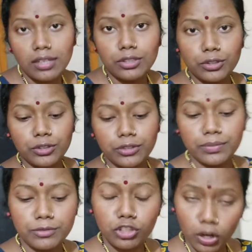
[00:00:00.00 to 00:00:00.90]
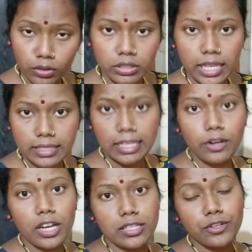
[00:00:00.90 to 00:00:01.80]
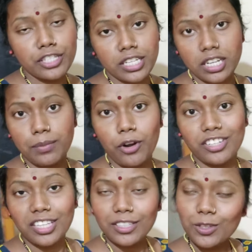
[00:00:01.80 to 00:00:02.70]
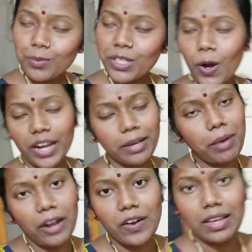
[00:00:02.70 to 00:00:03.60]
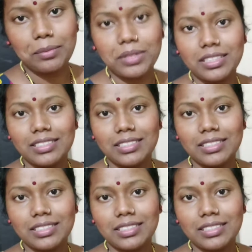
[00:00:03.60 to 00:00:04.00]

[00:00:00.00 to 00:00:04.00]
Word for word: তো চলো দেখতে থাকো আশা করছি আজকের ব্লগটা দেখতে তোমাদের অনেক ভালো লাগবে